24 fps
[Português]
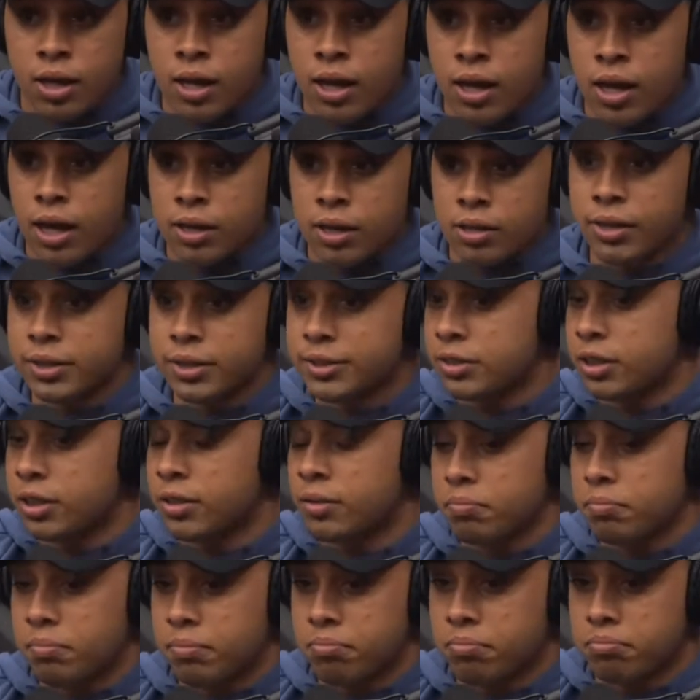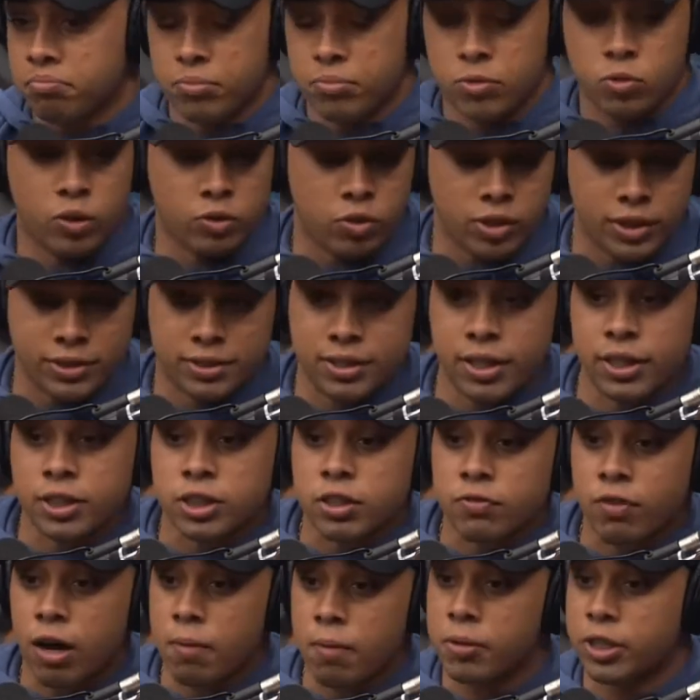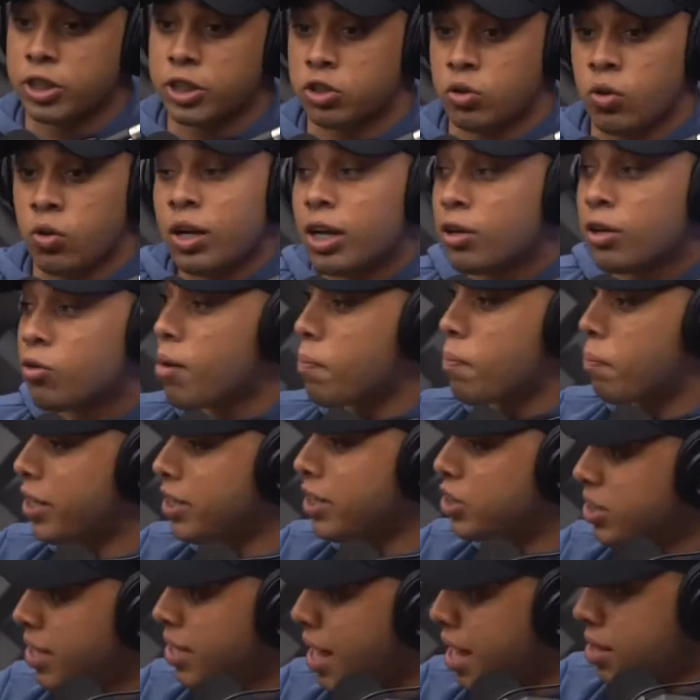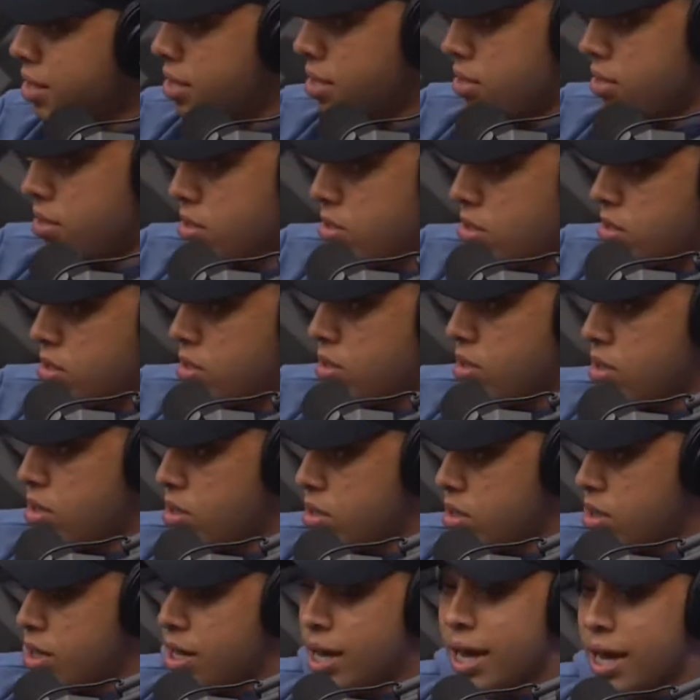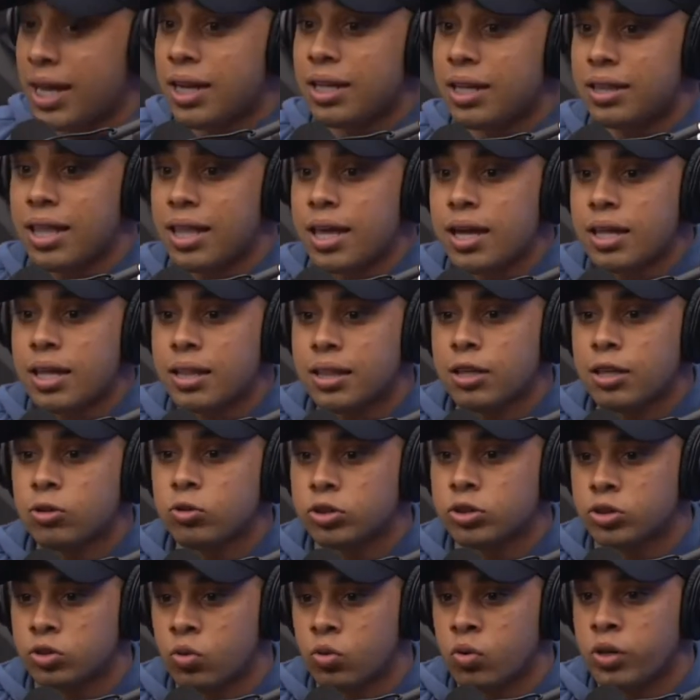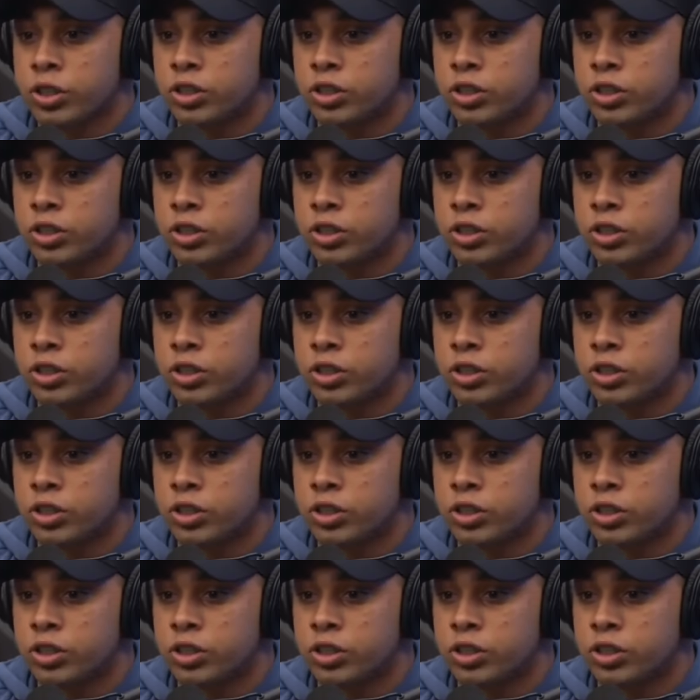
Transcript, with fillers: A criança, o adolescente vai para a escola não aprende nada. Nada ele tem que ter noções de